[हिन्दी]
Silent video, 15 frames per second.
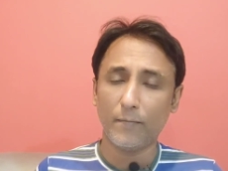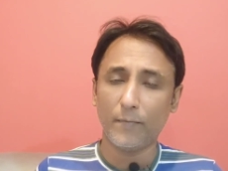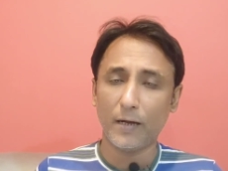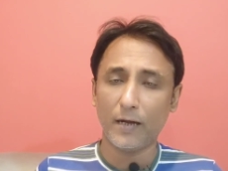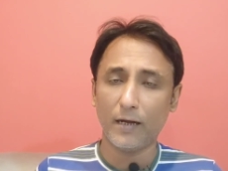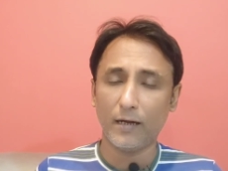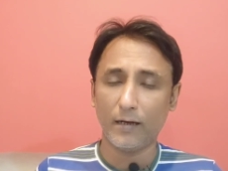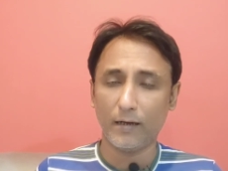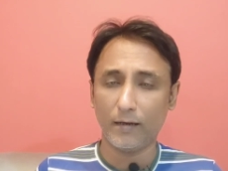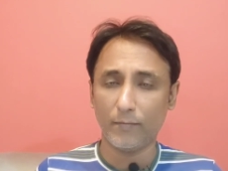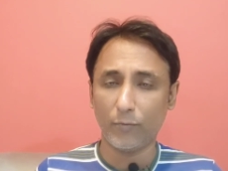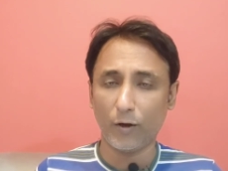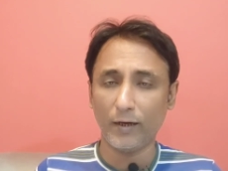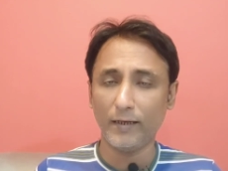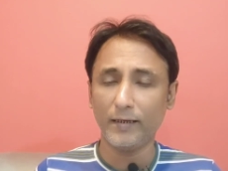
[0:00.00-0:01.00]

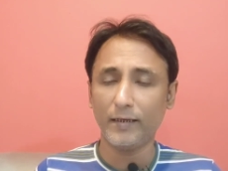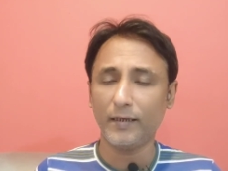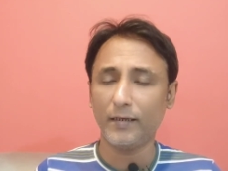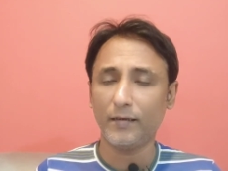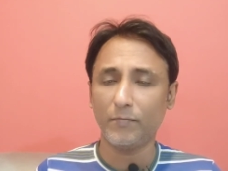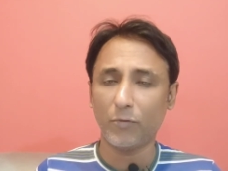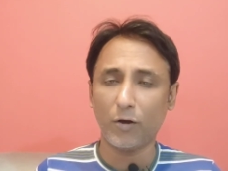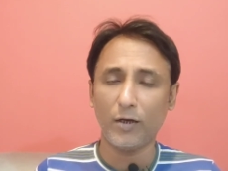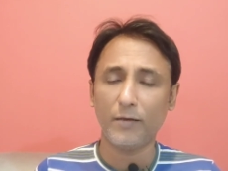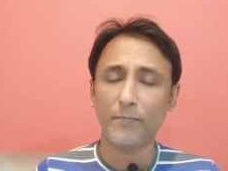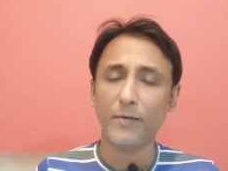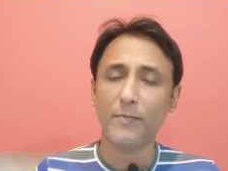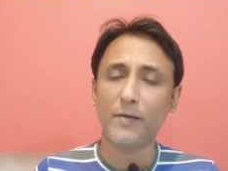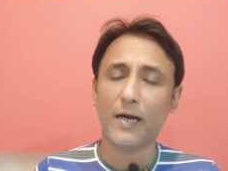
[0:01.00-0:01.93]
बॉलिंग की बॉलिंग भी,